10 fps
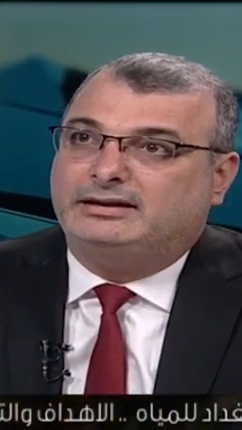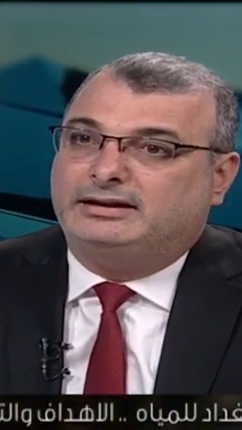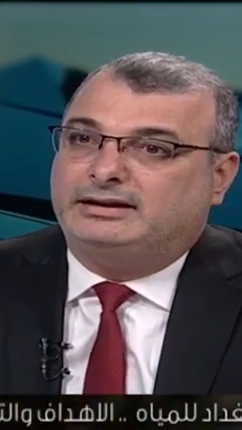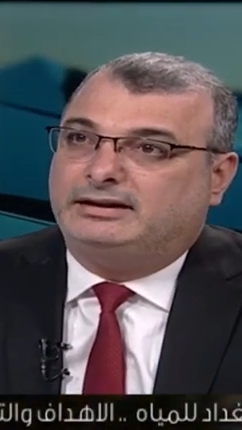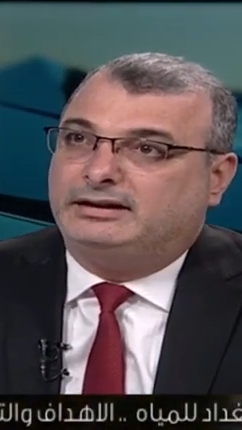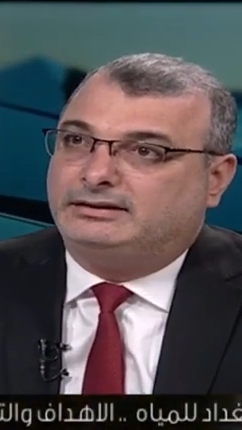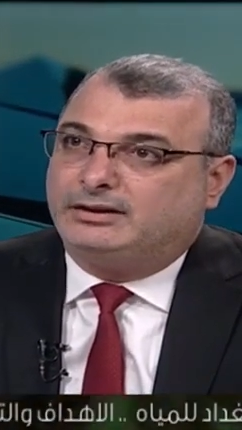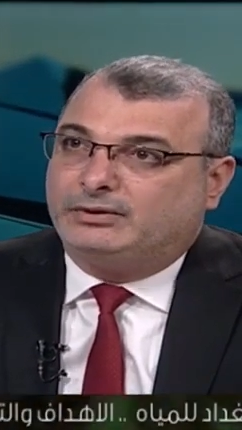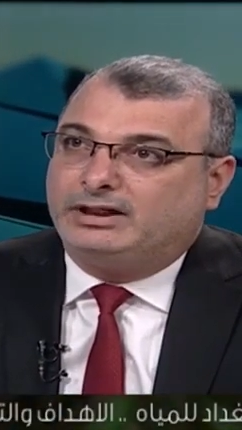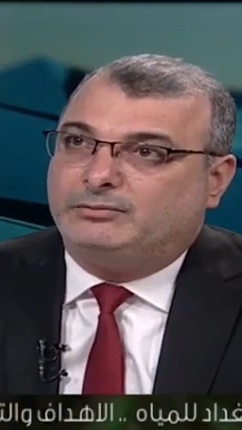آه،
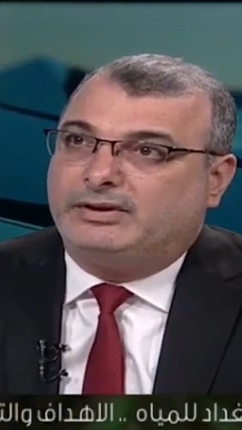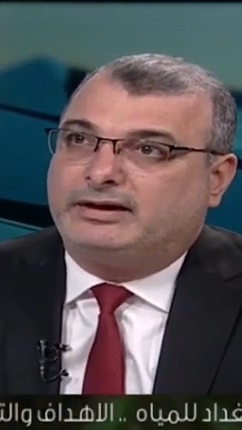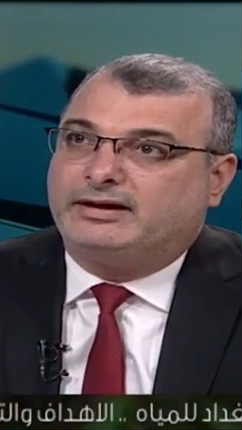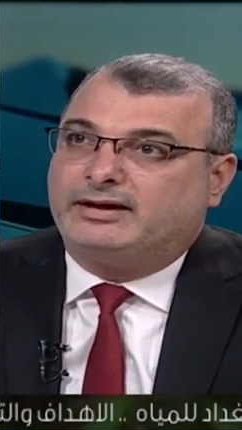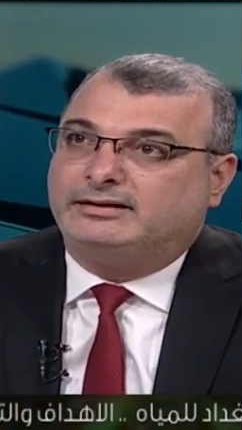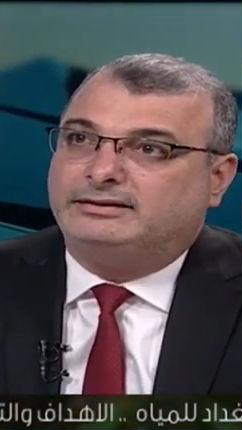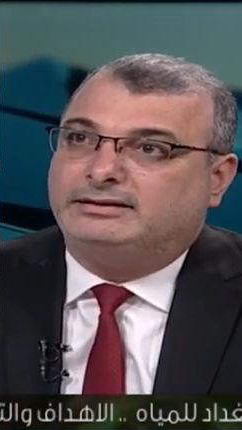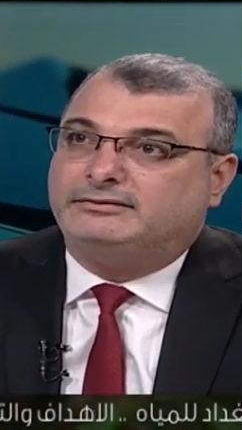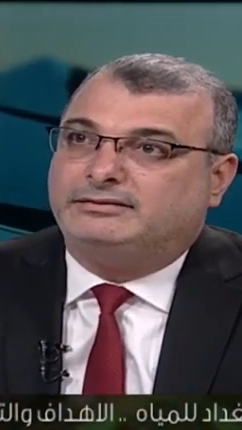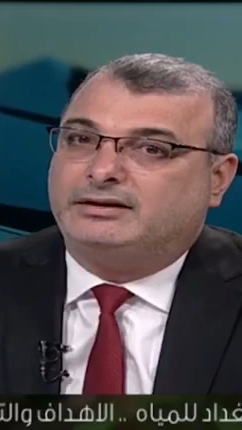توقيع مذكرات
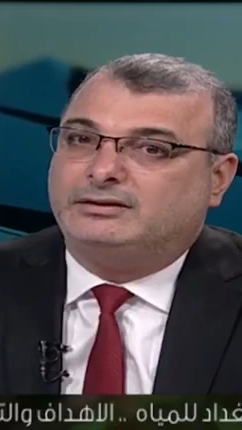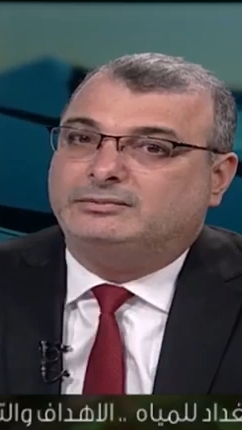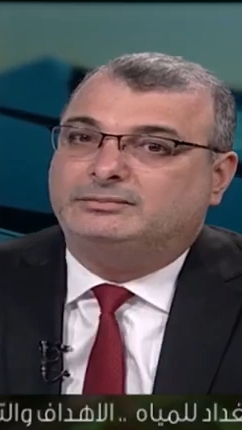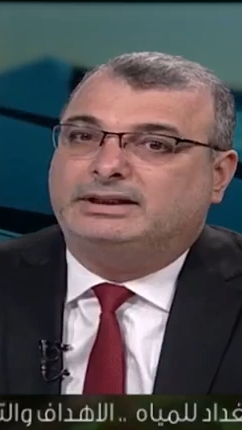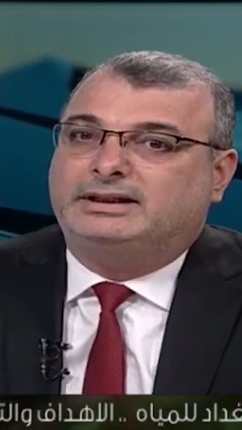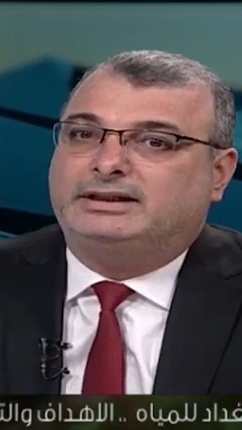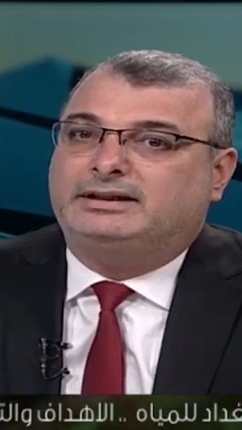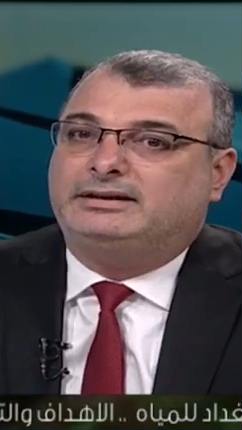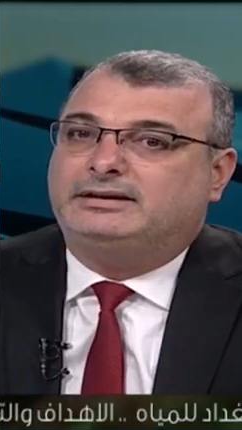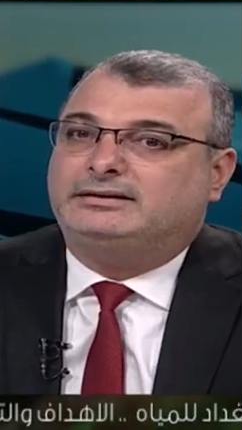التفاهم
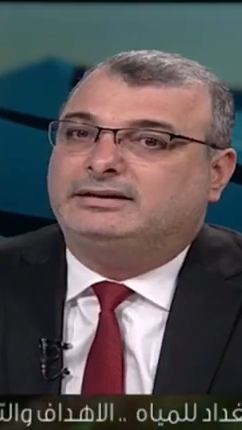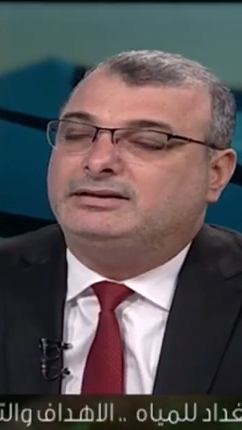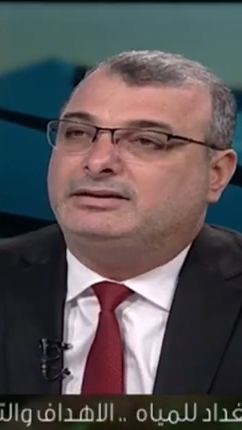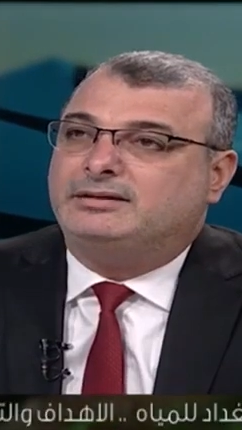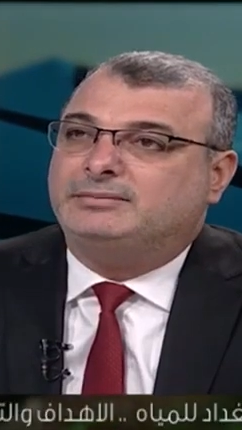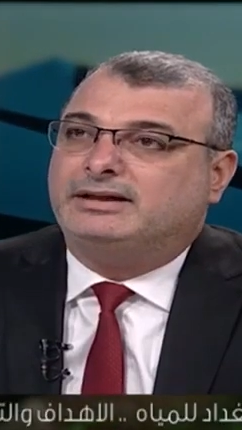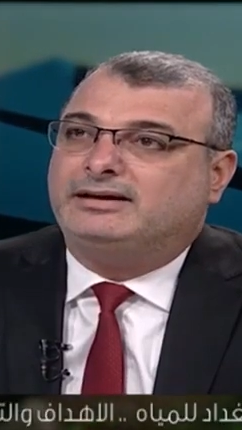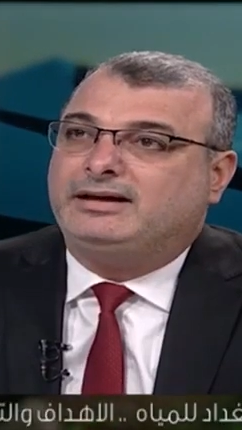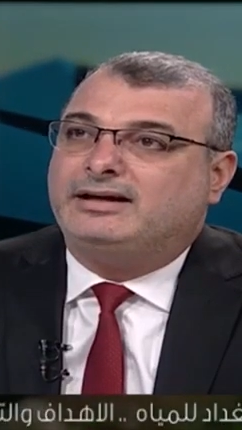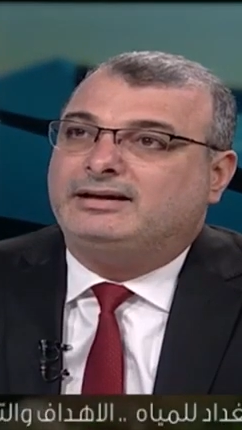آه، تنشئ من
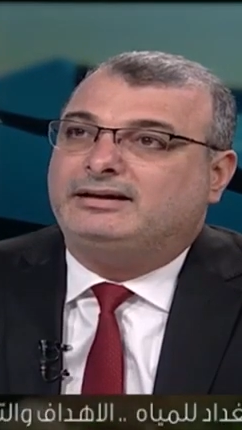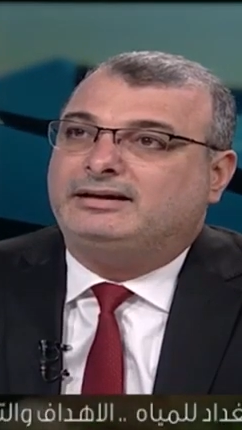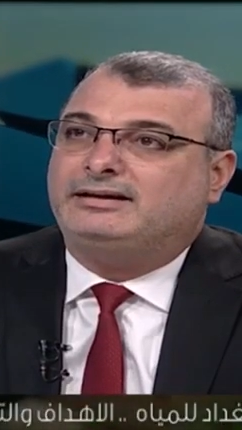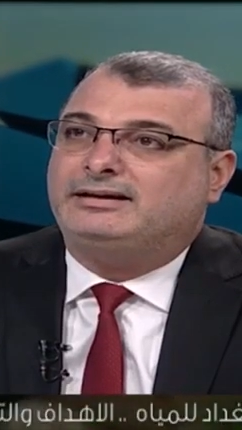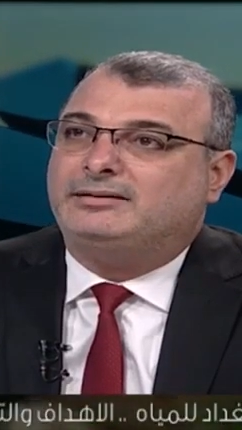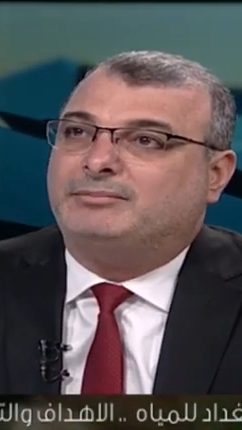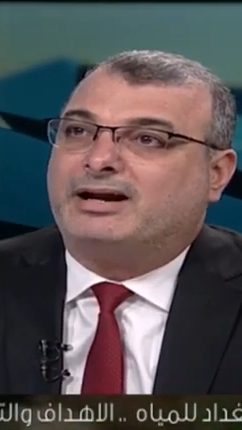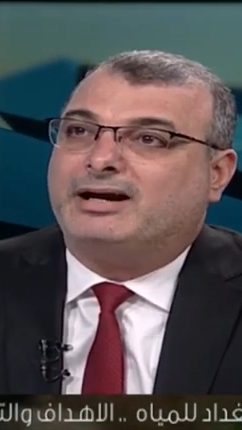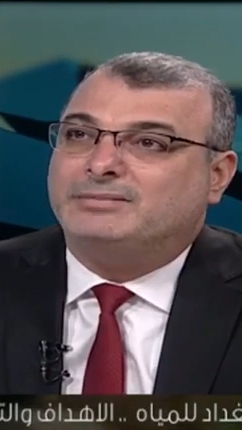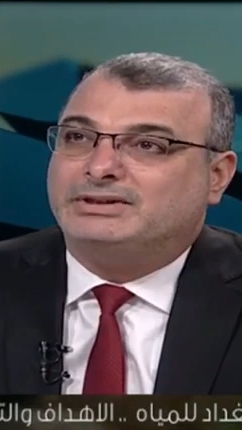خلاله
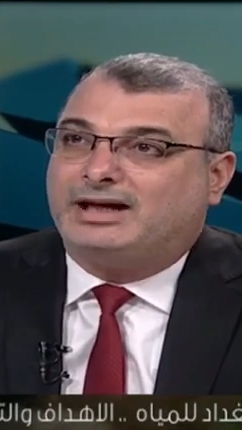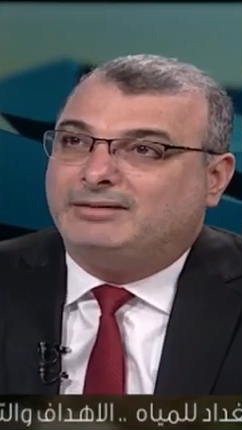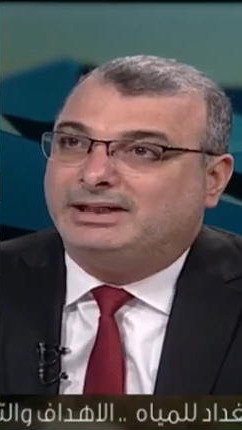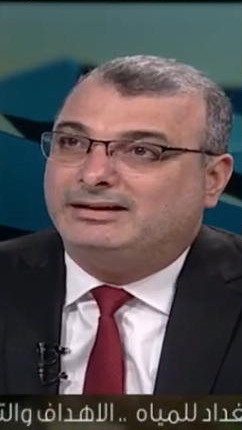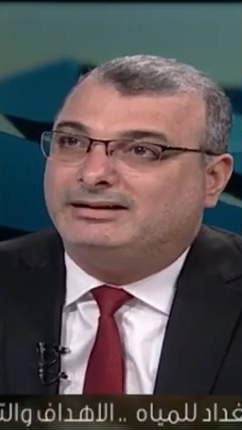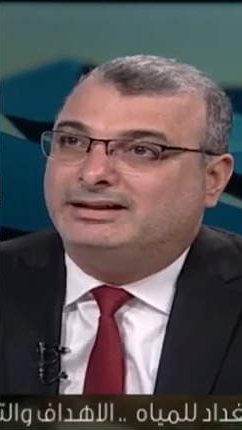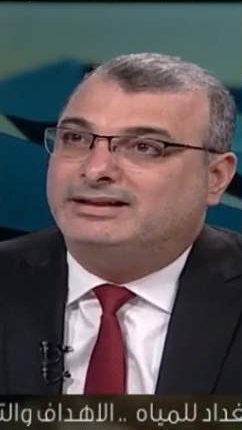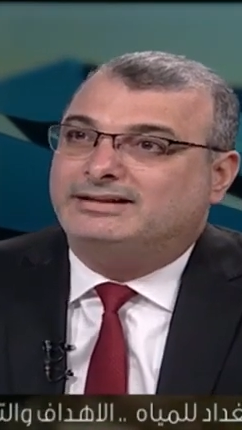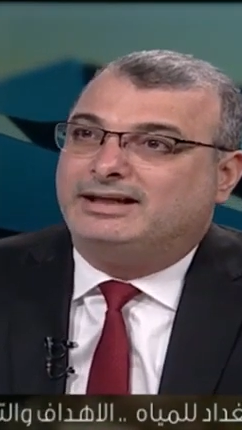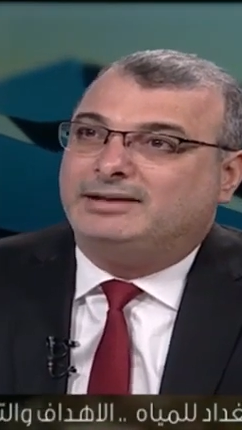برامج عمل
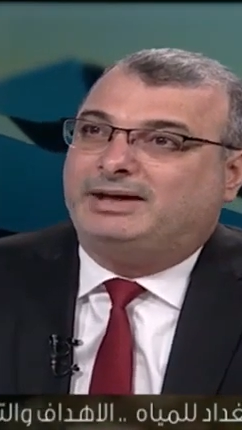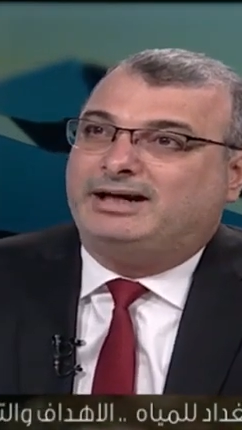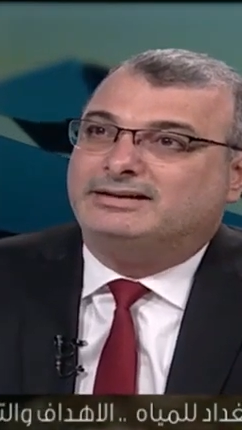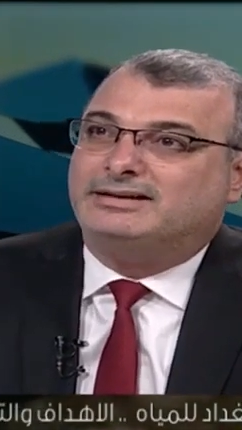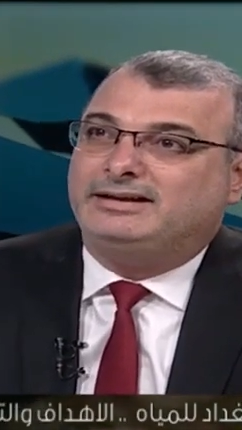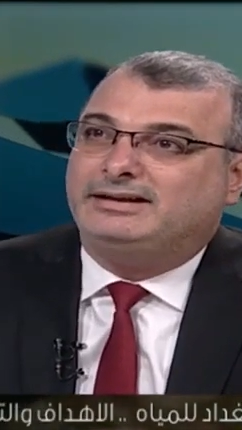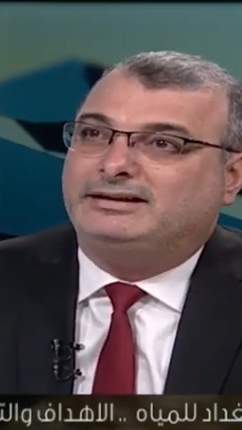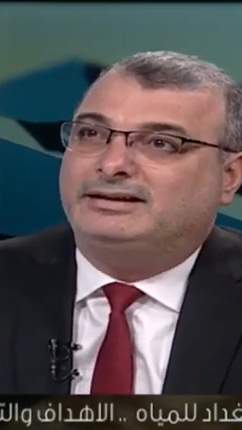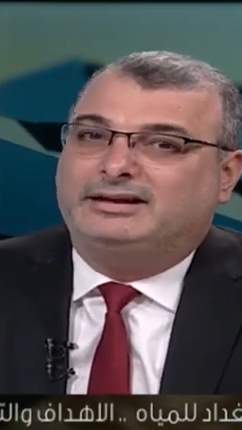سنه بعد سنه